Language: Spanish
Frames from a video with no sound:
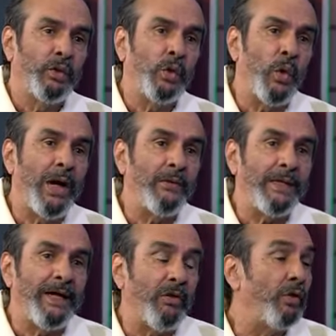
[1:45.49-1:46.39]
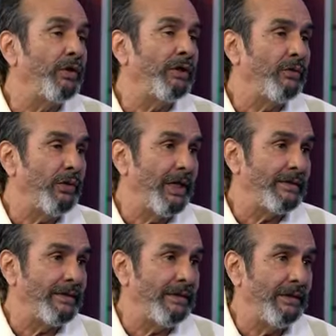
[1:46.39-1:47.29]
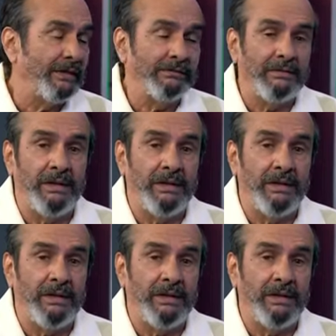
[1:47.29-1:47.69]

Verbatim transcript: no había dónde estudiar cine,